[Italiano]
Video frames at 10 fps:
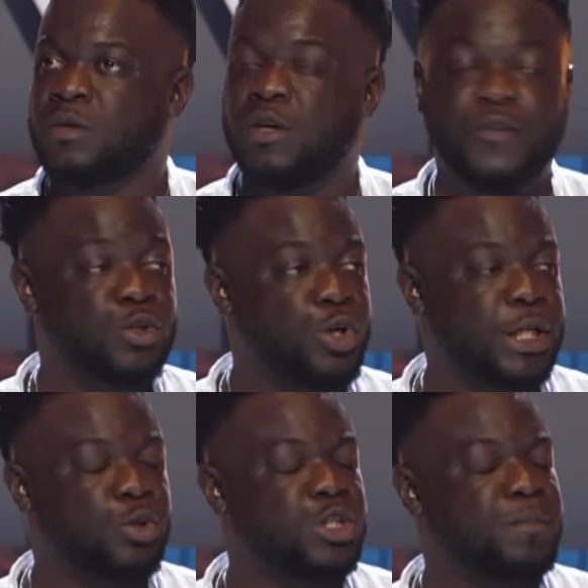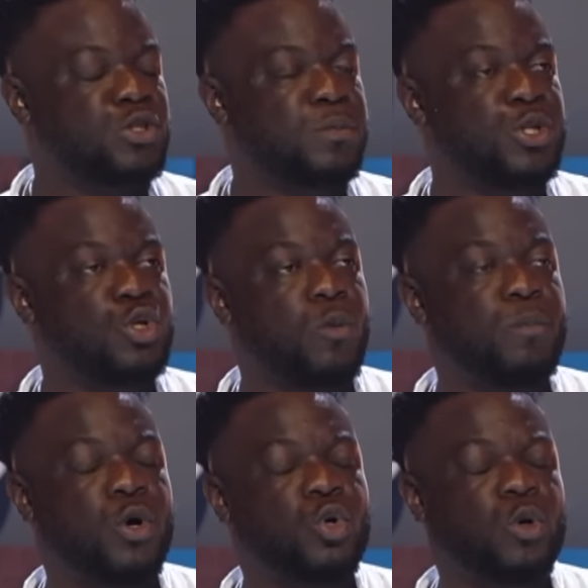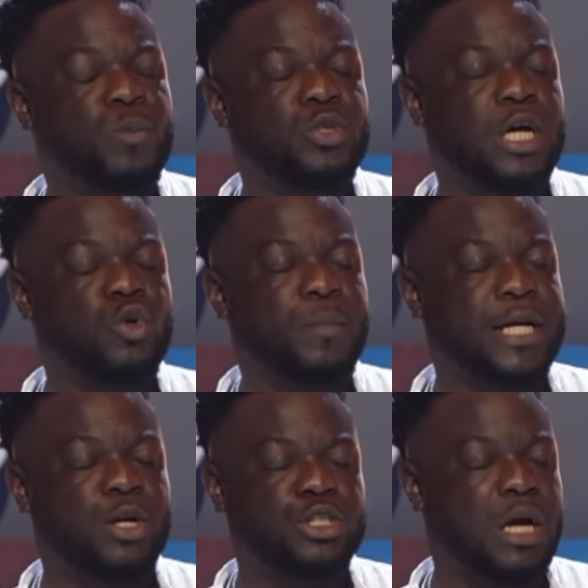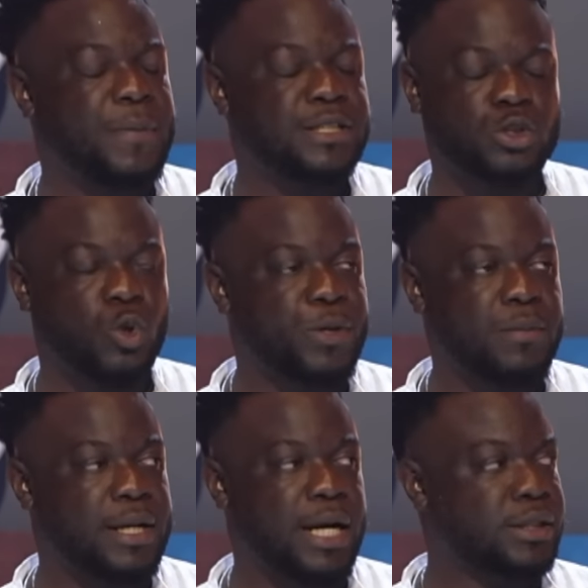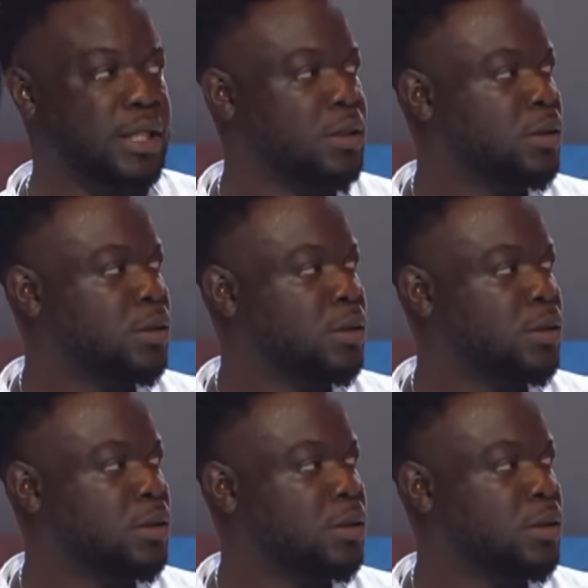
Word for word: Infatti ogni tanto ci penso e mi dico, porco puttano, perché non ci hai pensato prima, Nata?